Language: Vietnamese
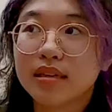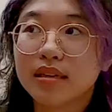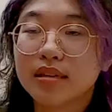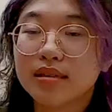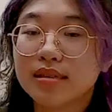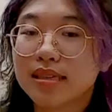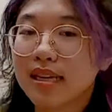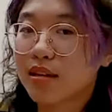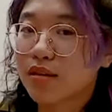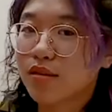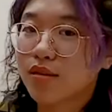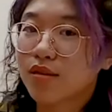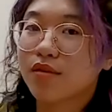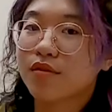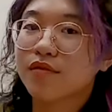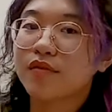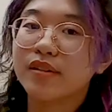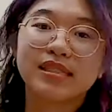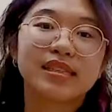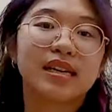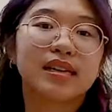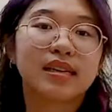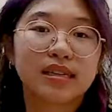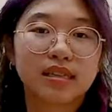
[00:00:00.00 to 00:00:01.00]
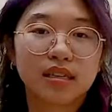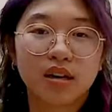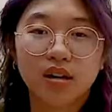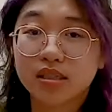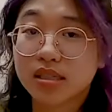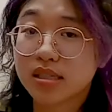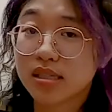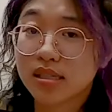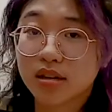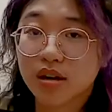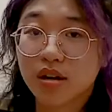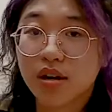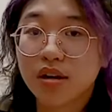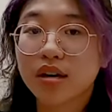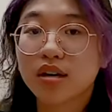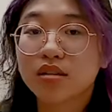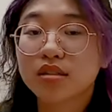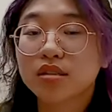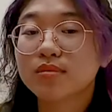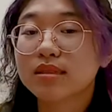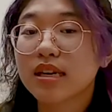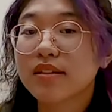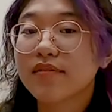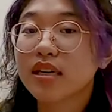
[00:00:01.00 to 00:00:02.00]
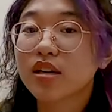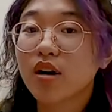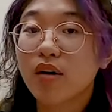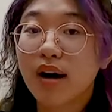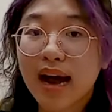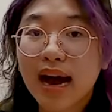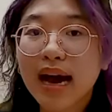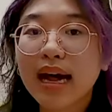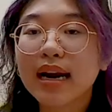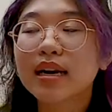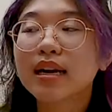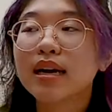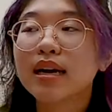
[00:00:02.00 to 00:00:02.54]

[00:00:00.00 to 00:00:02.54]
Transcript: thời gian với gia đình nói gì nói nó cũng sẽ vẫn có hạn